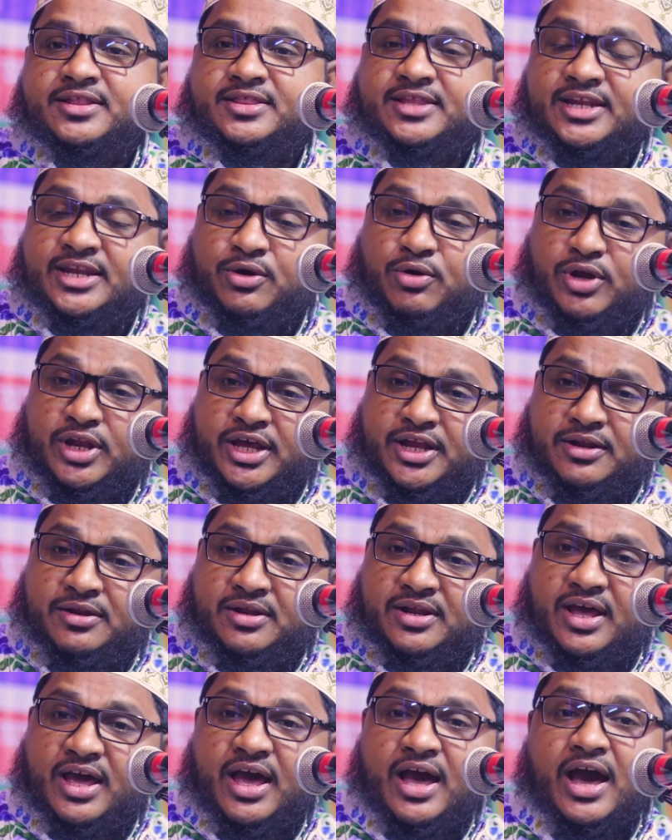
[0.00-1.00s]
তিনি হলেন
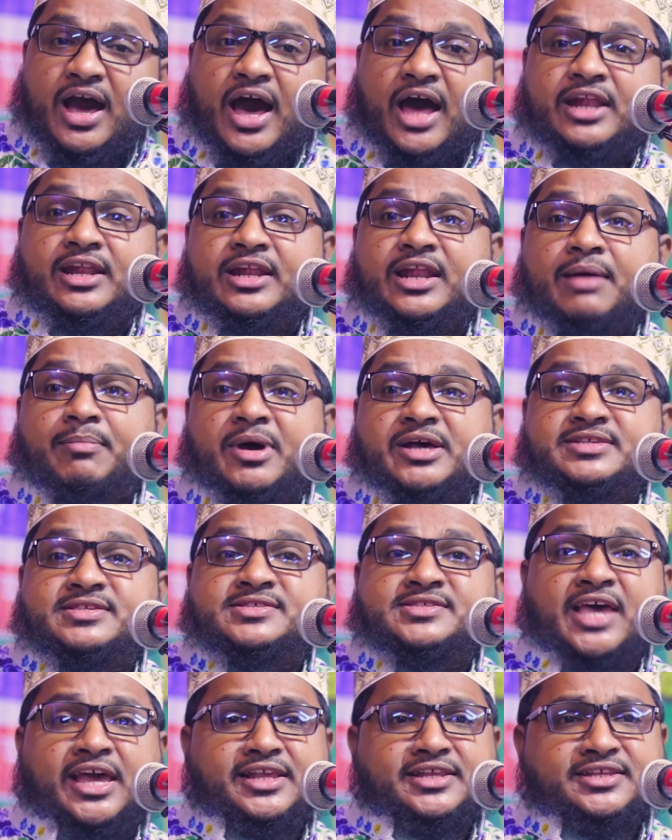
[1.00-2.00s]
আল্লামা
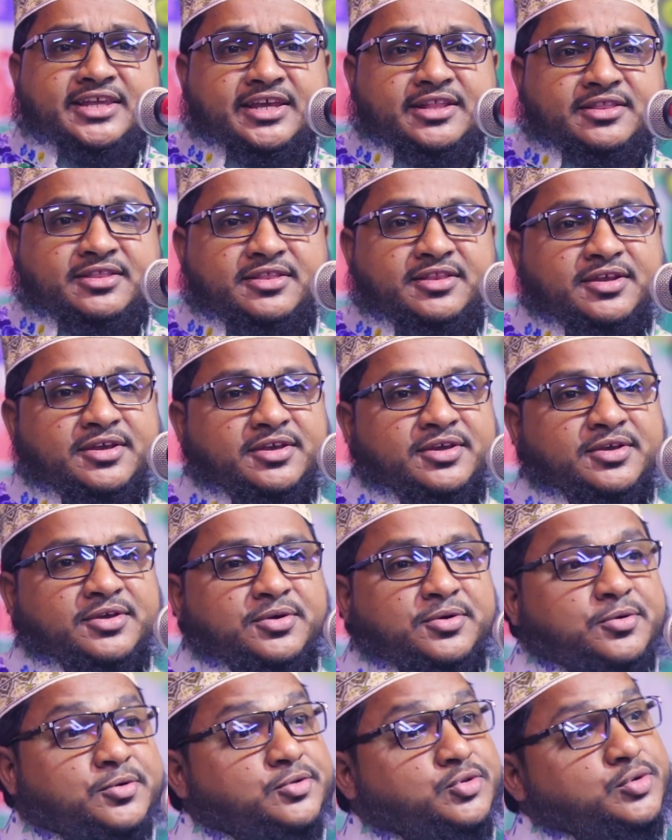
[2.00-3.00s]
সাইয়েদ
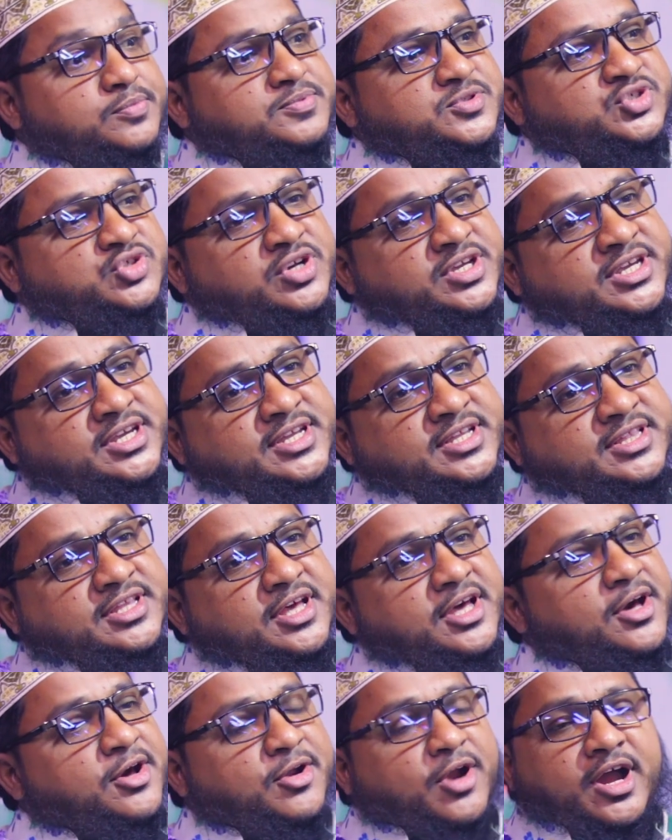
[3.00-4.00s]
কুতুব শহীদ
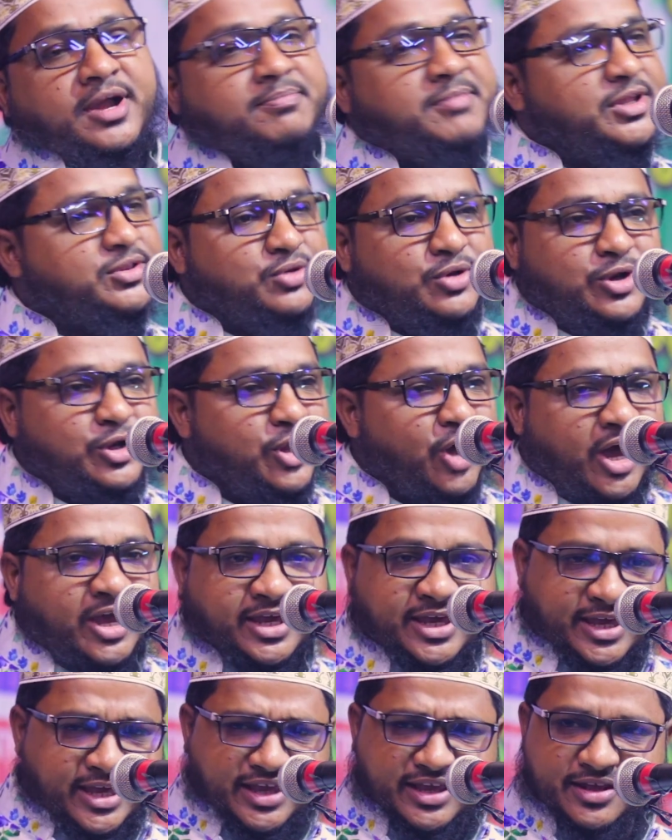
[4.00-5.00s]

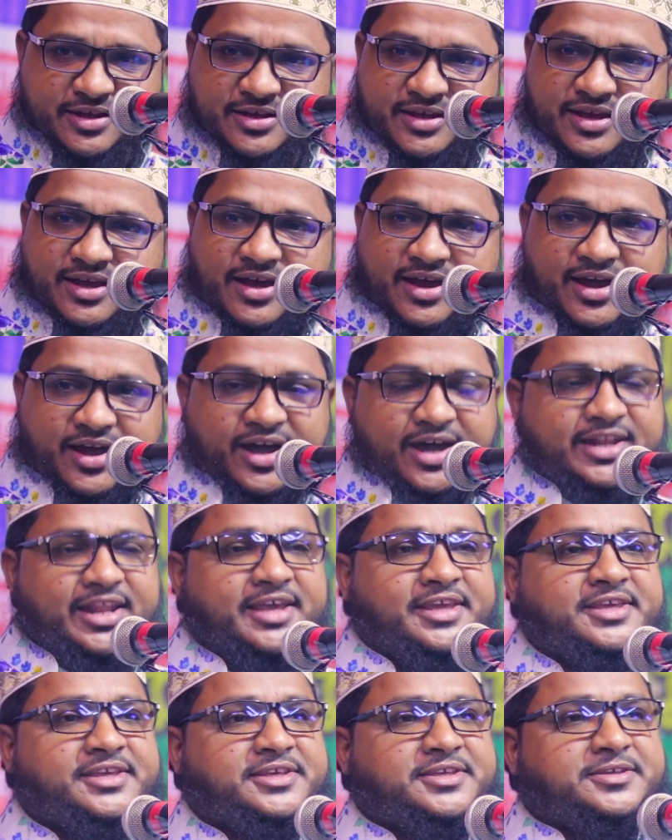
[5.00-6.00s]
রহমাতুল্লাহি আলাই